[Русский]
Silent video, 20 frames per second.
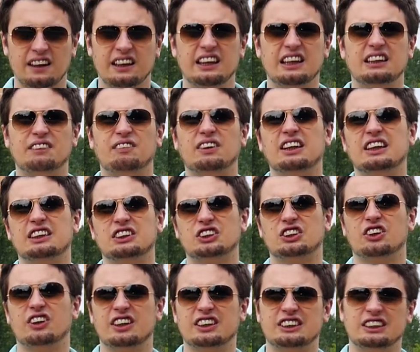И это показывает,
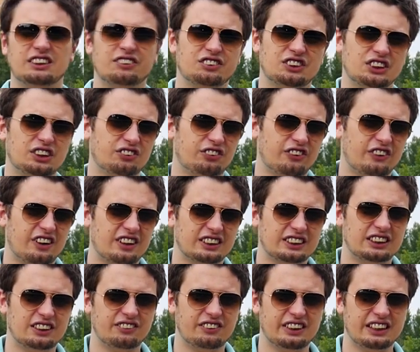что актив жив, и у
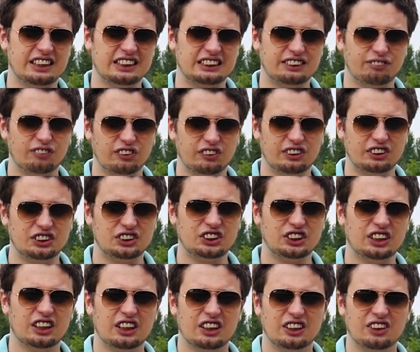актива есть
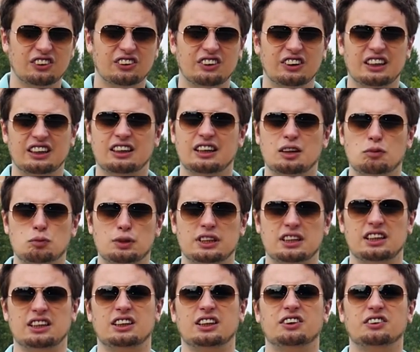будущее. Но надо
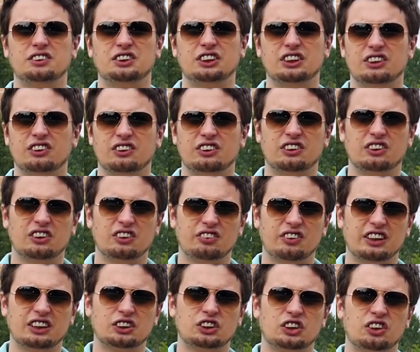обязательно учитывать тот
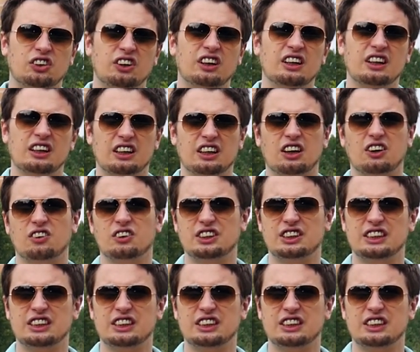факт, что такой